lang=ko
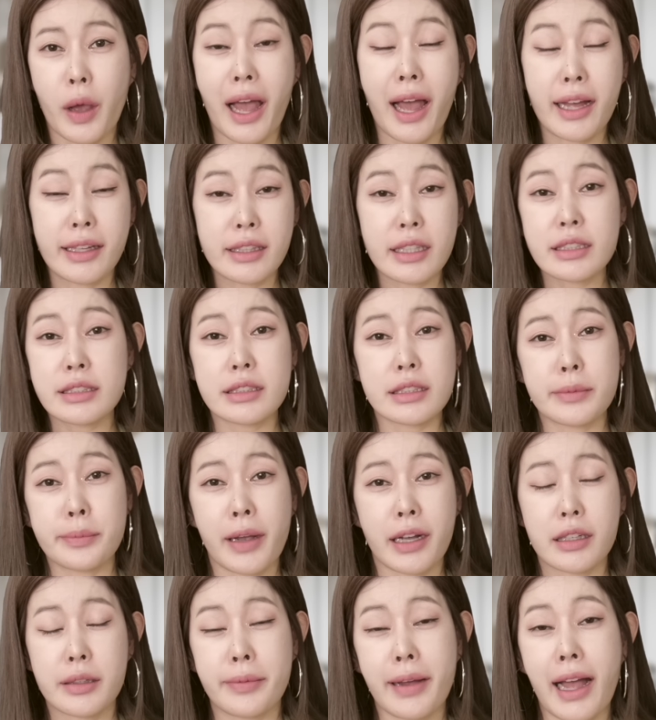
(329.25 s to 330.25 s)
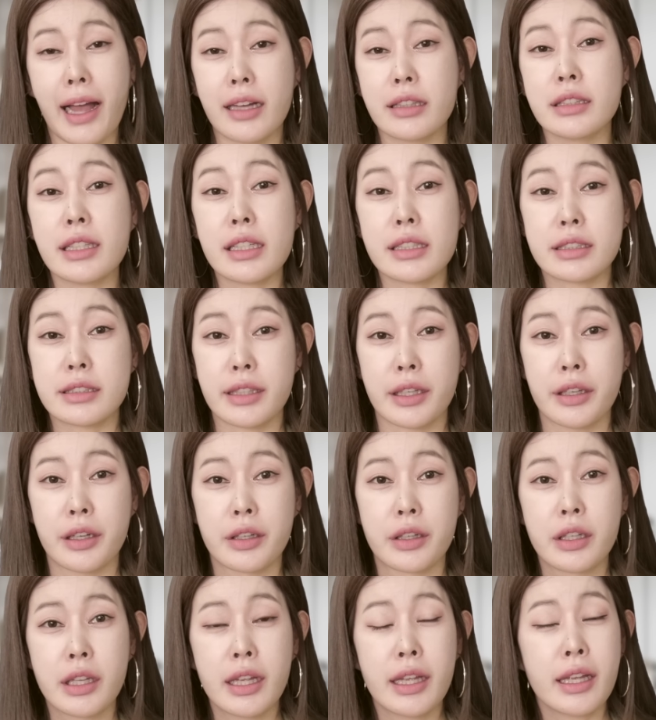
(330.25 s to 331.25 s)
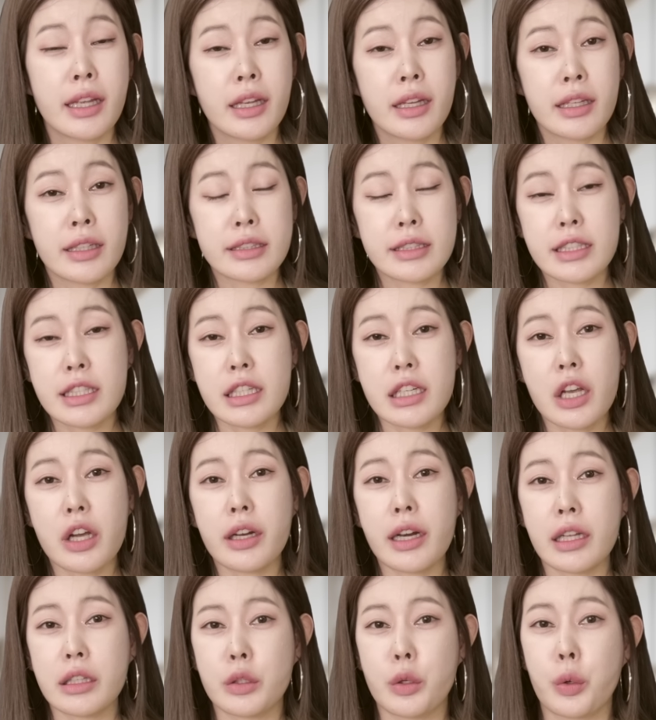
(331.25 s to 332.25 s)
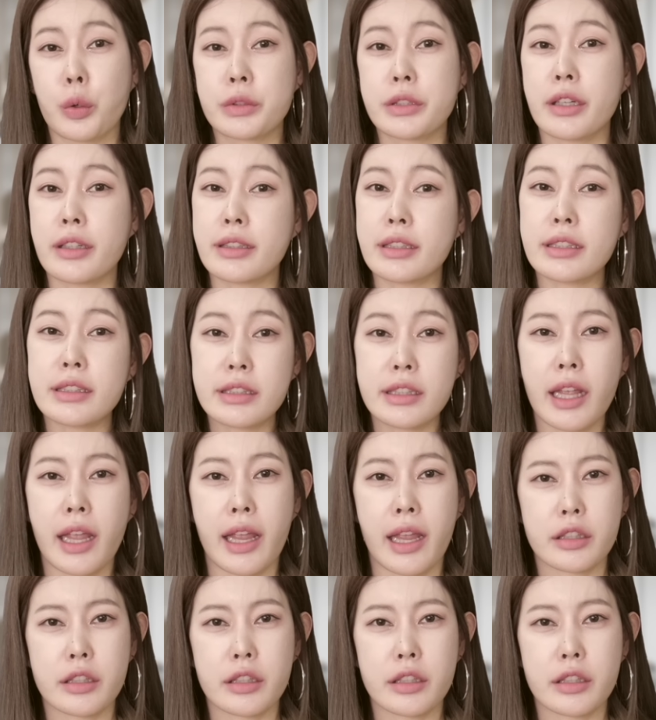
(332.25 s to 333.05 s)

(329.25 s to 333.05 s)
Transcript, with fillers: 않았을 만큼 안위했어요. 치열한 교전 끝에